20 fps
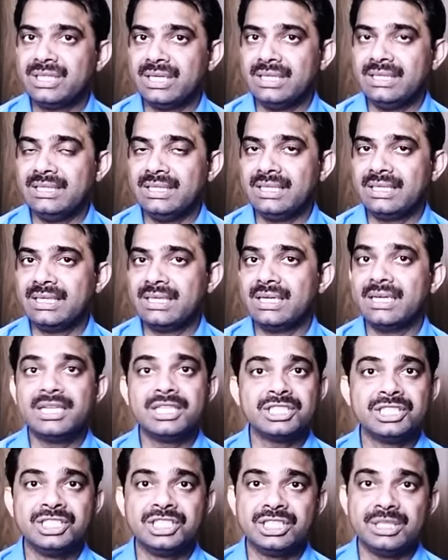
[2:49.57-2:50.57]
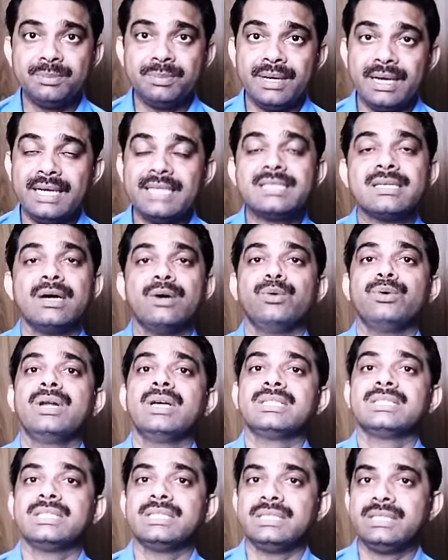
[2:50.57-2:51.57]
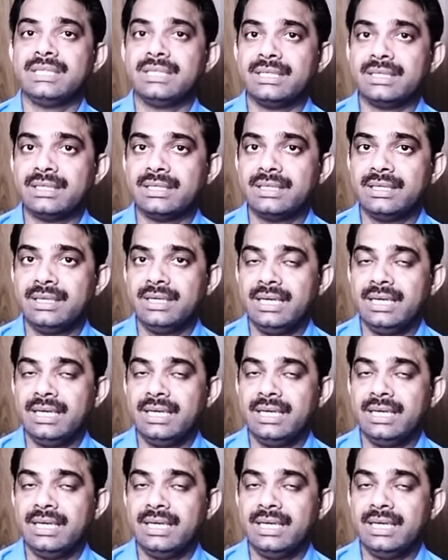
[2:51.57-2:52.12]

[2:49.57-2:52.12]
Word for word: चलिए कि रिलेशनशिप ऐसा होना चाहिए